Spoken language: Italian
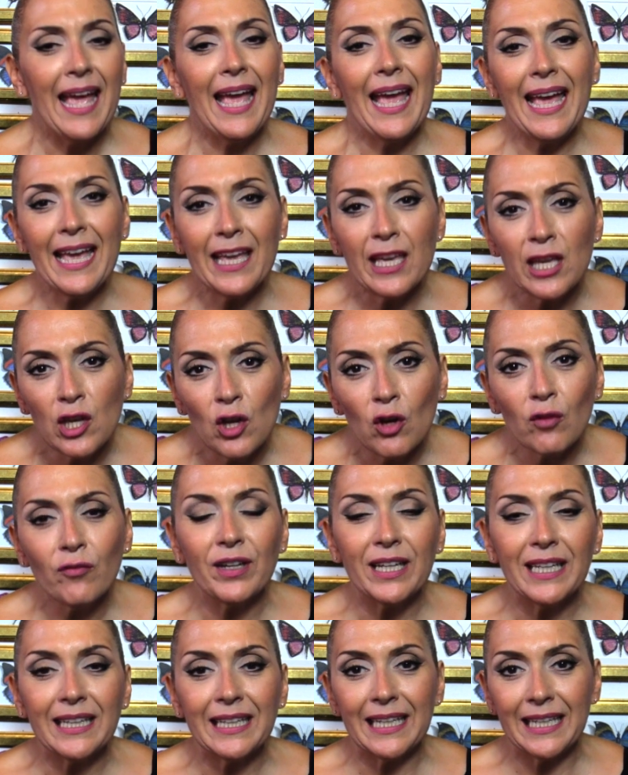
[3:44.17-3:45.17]
e io
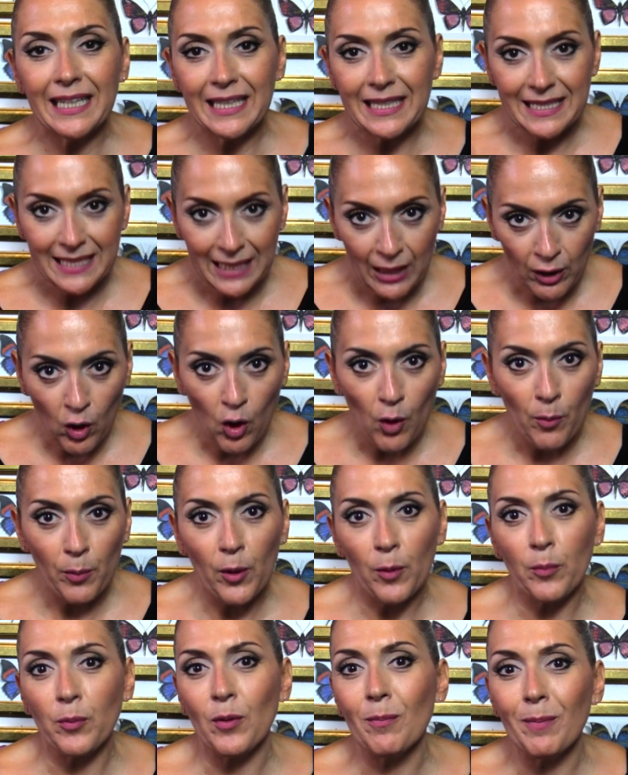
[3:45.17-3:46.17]
vi indirizzerò
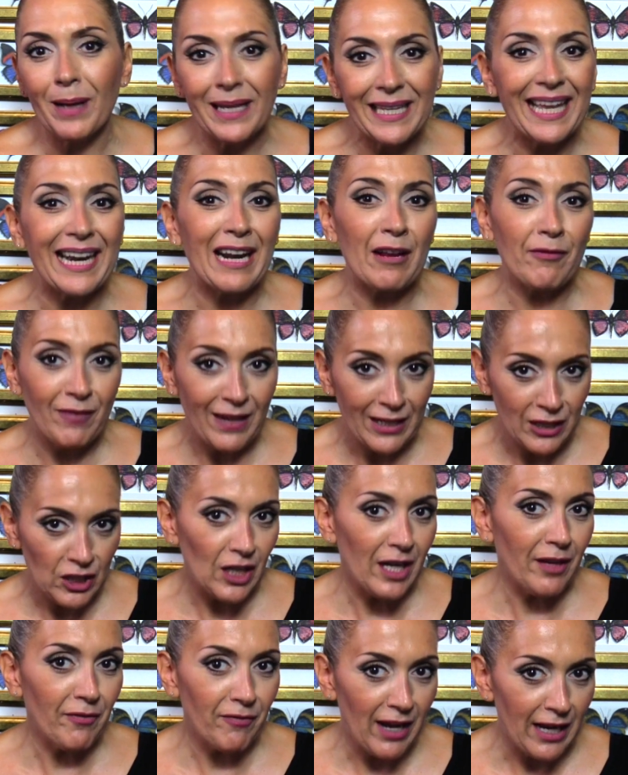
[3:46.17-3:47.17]
proprio in maniera
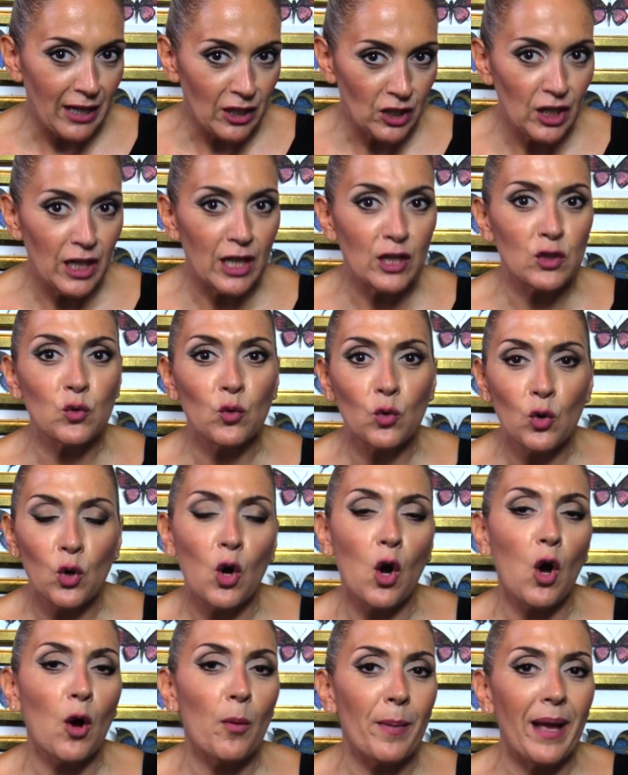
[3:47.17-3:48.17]
facile facile su
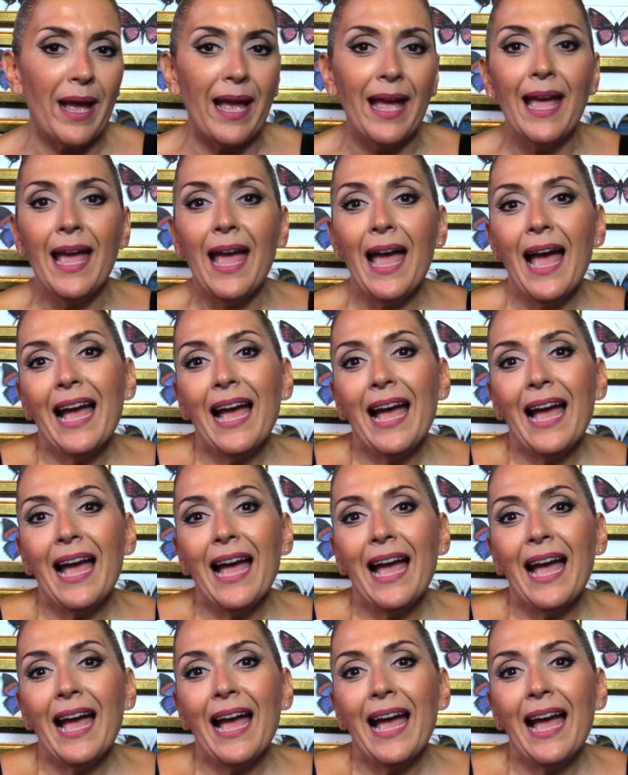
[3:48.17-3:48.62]
come